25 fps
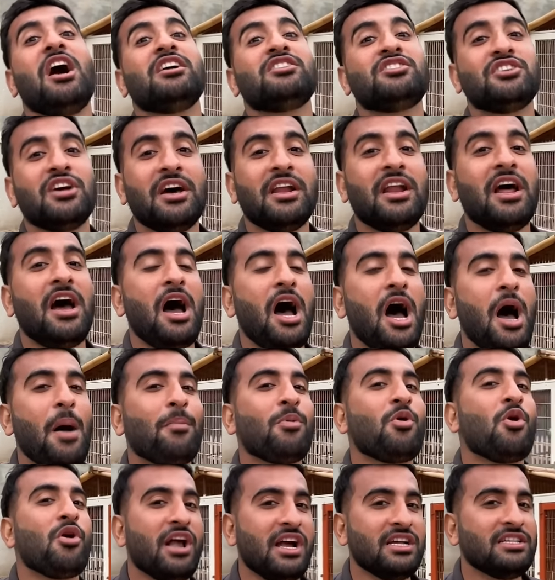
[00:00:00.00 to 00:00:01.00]
जाना
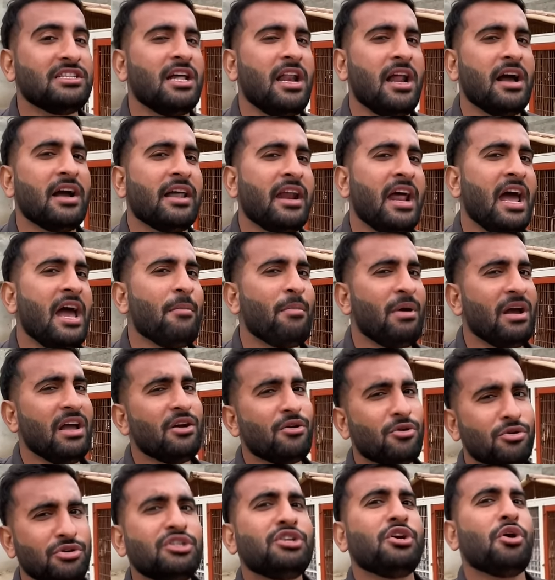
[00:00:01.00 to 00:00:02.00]
आपको कैसा लग रहा है भाई
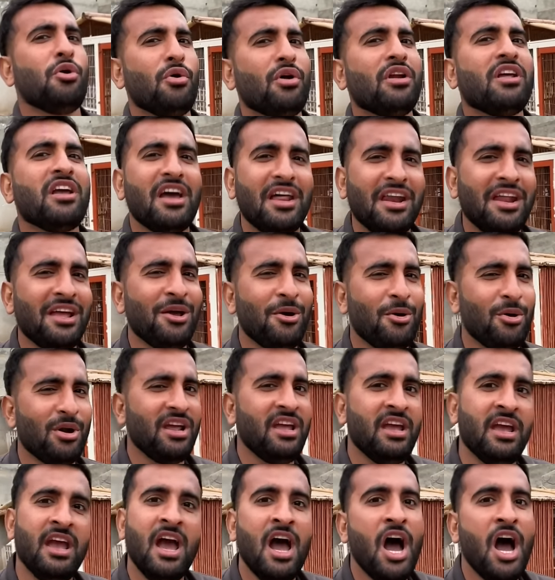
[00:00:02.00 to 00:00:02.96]
खुशी हो रही है नहीं हो रही